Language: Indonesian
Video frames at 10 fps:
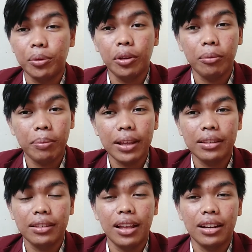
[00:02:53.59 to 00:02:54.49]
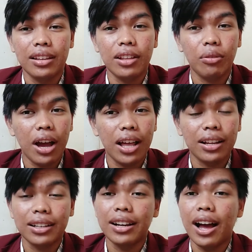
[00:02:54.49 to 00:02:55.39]
ataupun lompat dari satu
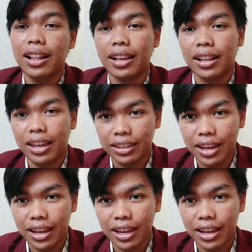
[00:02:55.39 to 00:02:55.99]
hal ke hal yang